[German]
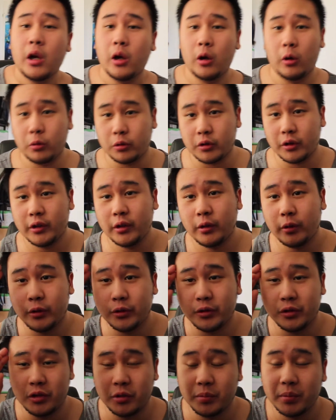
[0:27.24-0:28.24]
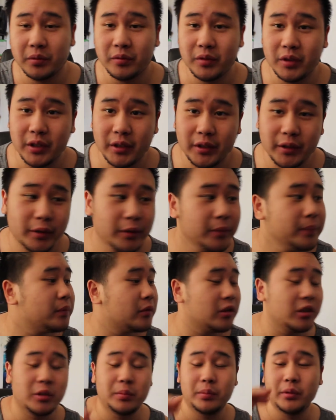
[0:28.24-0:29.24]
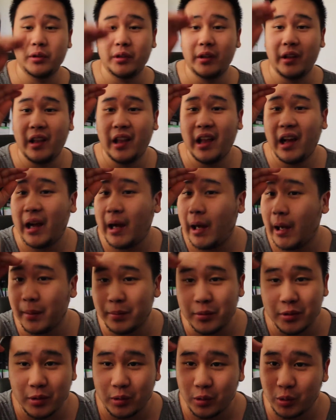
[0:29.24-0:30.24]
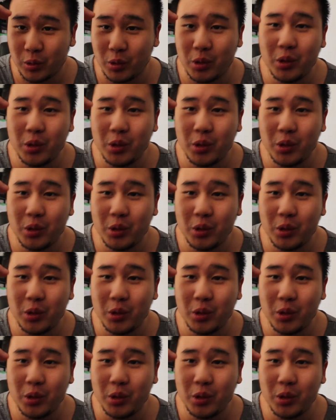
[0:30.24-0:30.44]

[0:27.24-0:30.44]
Okay Leute, ich bin wieder da. Ich bin absolut